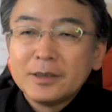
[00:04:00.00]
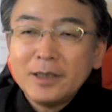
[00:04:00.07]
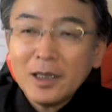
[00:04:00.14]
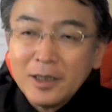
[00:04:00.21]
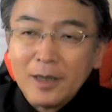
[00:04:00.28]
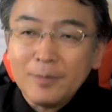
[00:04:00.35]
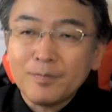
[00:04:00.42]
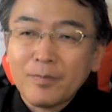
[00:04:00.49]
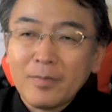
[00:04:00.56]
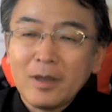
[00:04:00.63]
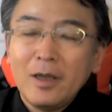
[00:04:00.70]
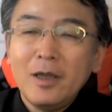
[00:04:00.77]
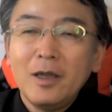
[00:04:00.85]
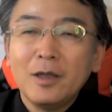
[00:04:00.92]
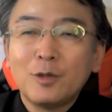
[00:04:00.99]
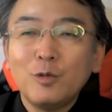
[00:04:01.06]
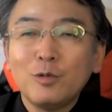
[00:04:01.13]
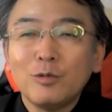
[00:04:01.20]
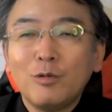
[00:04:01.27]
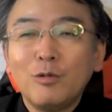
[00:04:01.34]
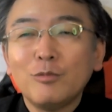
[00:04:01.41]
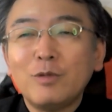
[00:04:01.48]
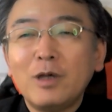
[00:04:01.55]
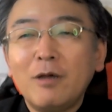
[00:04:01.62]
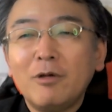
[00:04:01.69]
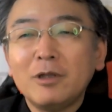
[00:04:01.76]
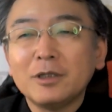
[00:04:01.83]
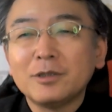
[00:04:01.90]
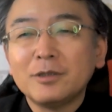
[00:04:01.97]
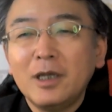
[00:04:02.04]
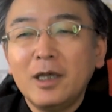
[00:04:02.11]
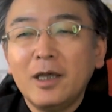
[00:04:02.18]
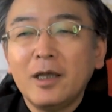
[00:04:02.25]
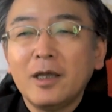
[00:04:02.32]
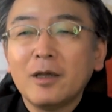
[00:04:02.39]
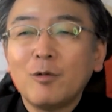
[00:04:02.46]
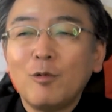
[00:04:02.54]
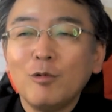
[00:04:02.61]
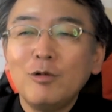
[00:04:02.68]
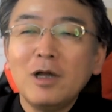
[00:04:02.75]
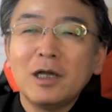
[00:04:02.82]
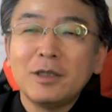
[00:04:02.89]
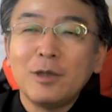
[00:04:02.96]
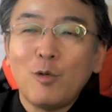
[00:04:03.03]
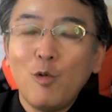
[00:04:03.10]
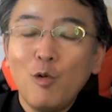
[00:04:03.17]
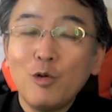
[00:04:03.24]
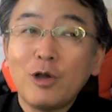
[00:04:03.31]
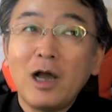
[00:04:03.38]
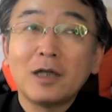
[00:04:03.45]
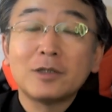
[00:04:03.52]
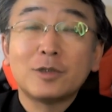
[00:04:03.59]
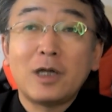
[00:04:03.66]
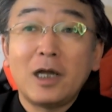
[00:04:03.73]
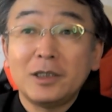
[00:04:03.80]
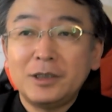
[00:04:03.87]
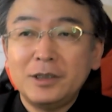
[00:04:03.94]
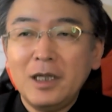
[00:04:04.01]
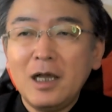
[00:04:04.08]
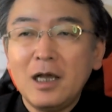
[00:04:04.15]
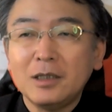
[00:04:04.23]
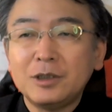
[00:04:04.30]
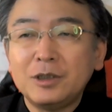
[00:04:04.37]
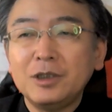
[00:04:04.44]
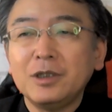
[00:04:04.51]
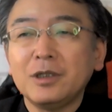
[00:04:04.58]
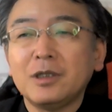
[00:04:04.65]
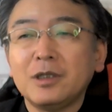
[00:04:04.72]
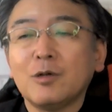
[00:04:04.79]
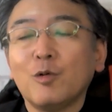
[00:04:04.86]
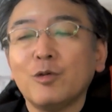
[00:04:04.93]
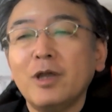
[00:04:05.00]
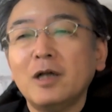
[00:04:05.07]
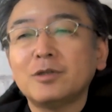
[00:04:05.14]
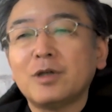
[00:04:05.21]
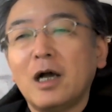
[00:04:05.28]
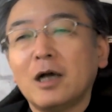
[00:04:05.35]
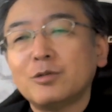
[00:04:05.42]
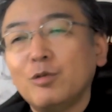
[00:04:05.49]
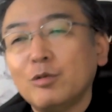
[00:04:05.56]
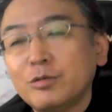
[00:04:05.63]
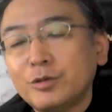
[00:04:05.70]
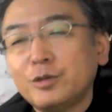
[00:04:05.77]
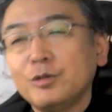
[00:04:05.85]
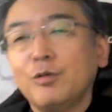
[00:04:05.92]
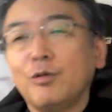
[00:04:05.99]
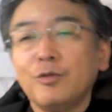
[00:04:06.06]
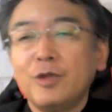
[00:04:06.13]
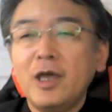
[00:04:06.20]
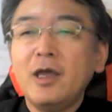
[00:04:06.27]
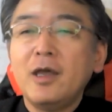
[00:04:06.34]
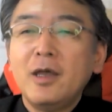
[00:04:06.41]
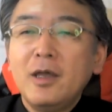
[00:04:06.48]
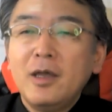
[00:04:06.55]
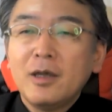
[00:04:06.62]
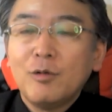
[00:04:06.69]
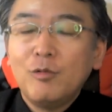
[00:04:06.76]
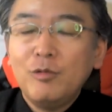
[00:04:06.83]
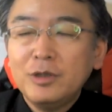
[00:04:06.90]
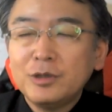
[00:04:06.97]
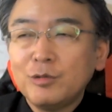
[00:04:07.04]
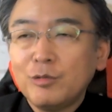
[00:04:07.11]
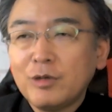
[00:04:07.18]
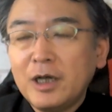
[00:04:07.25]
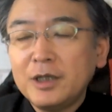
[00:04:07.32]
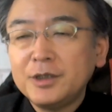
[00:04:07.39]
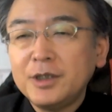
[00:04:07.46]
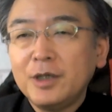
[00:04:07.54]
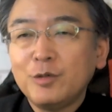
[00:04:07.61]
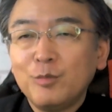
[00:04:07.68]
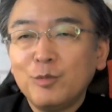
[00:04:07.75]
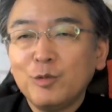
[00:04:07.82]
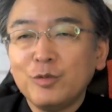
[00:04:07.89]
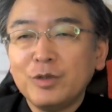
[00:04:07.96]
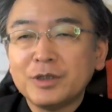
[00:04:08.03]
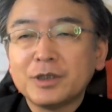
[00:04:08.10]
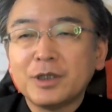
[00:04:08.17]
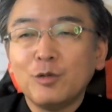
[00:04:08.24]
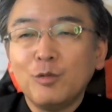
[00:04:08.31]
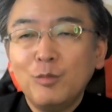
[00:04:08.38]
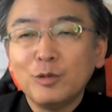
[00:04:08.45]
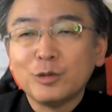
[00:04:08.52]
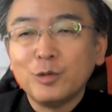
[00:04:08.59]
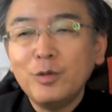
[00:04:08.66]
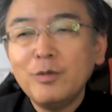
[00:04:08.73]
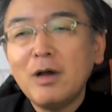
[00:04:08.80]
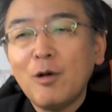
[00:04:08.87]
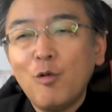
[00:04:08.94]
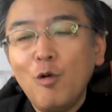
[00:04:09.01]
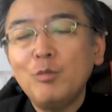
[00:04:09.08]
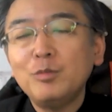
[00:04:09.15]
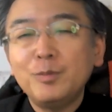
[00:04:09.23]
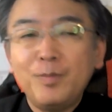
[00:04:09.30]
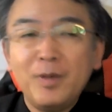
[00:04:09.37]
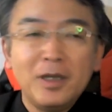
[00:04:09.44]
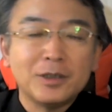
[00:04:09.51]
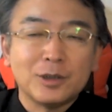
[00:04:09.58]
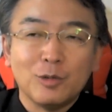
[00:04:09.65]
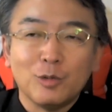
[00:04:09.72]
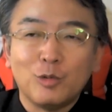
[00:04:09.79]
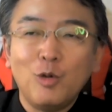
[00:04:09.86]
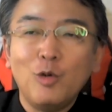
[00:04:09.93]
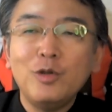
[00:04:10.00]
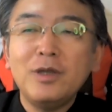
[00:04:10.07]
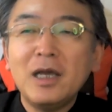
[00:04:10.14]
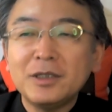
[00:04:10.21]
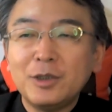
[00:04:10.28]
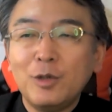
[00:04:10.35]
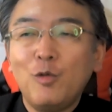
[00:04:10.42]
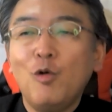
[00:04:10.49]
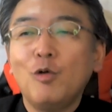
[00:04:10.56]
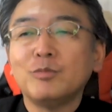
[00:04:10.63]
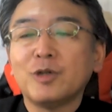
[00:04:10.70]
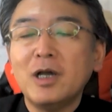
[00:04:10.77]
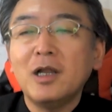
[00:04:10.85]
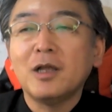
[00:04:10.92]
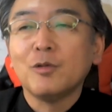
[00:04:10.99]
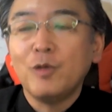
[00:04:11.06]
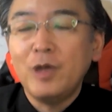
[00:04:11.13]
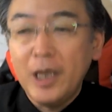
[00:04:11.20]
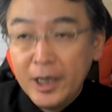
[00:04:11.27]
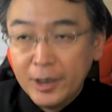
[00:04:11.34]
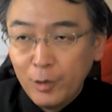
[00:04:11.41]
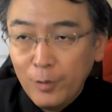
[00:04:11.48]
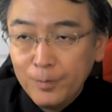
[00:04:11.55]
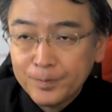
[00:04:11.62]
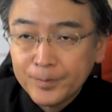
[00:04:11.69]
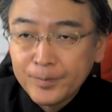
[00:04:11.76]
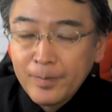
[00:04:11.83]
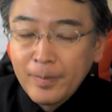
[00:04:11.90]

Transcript: さて、えー、今日の本題はですね、コロナ禍で本格化した新規顧客獲得手法ね。これ紹介したいと思うんですけども、それはホームページの問い合わせフォームからの営業。